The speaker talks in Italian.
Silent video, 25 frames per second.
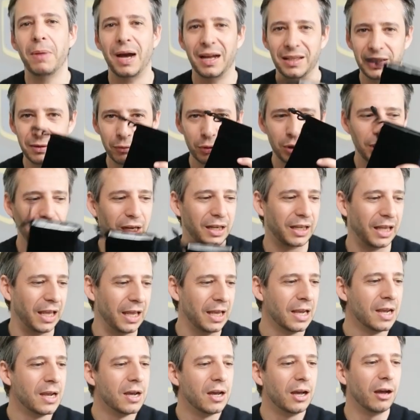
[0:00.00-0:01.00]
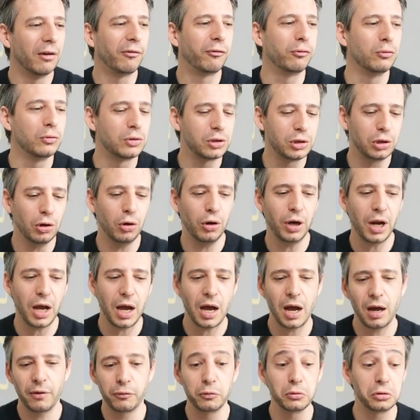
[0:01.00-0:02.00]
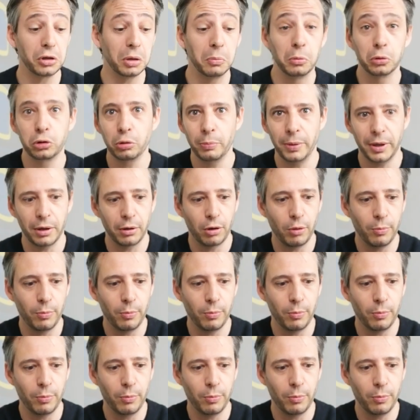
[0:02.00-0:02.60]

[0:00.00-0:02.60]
ma devo dire che eh, funziona, funziona molto bene,